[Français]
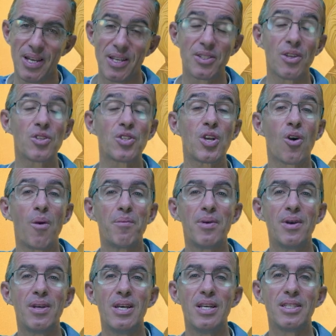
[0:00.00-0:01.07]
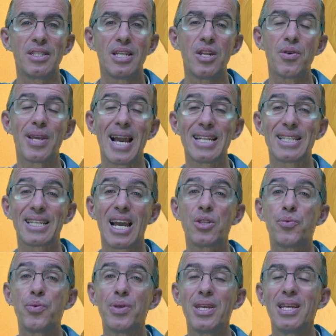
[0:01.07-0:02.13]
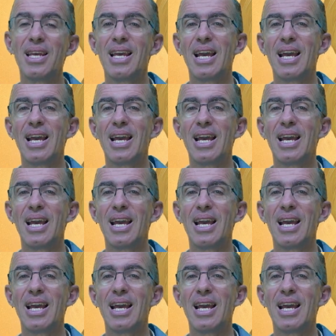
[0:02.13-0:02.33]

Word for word: Saint Jérôme, c'est lui qui a traduit